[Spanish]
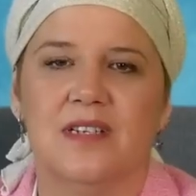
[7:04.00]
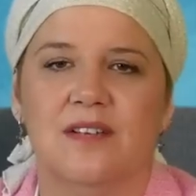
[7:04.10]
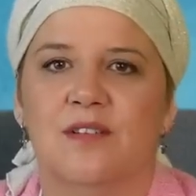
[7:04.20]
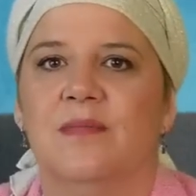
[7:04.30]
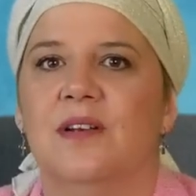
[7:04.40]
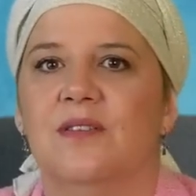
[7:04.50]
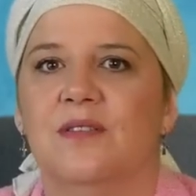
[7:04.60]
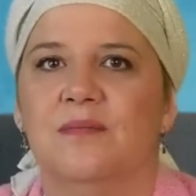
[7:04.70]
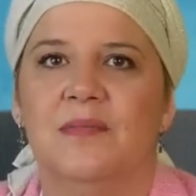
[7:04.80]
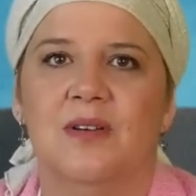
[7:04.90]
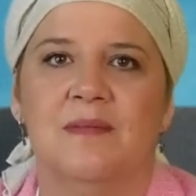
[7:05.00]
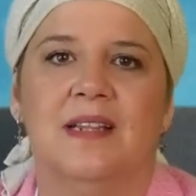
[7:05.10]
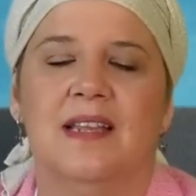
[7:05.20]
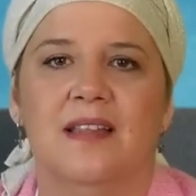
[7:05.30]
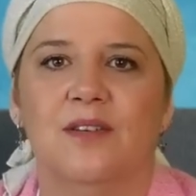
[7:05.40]
el Señor me lo, me lo ha
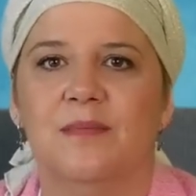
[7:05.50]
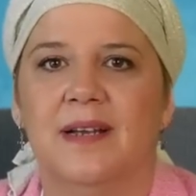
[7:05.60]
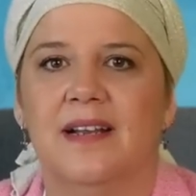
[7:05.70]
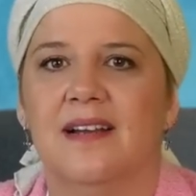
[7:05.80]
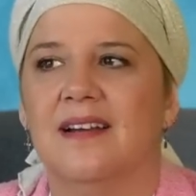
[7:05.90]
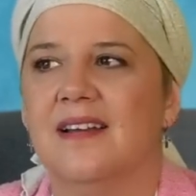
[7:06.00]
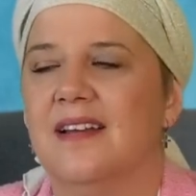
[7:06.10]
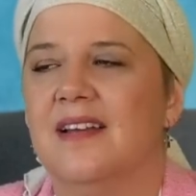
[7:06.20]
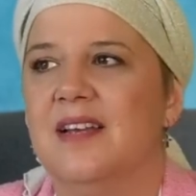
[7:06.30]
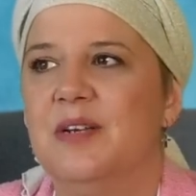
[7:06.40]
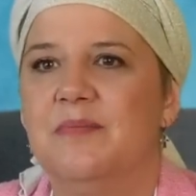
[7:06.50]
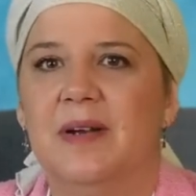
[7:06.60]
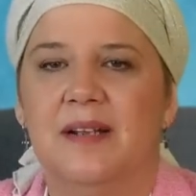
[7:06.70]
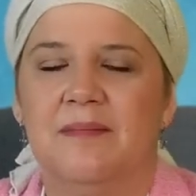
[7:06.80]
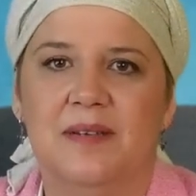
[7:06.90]
mandado para,
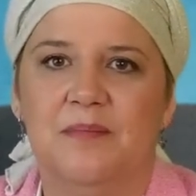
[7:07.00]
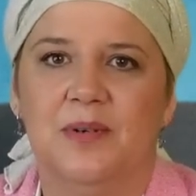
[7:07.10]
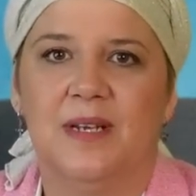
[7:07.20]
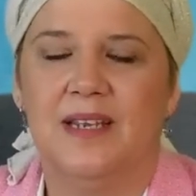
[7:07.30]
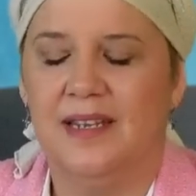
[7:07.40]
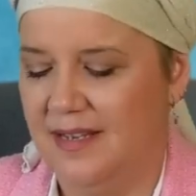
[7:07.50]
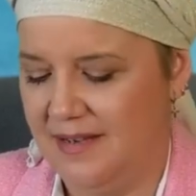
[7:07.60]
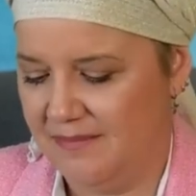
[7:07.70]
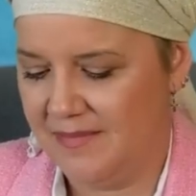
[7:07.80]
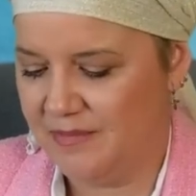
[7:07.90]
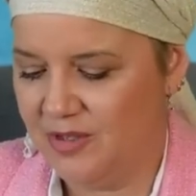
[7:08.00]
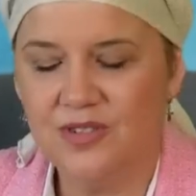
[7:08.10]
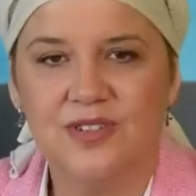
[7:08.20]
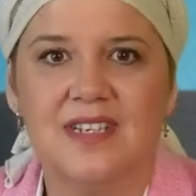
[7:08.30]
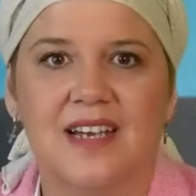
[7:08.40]
para mí porque,
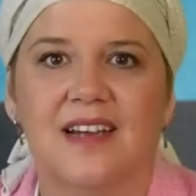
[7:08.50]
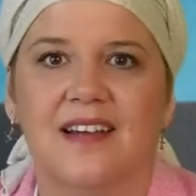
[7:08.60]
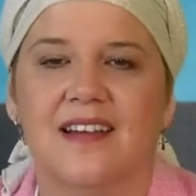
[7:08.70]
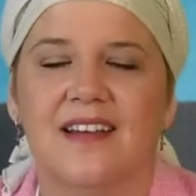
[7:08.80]
vamos, o sea,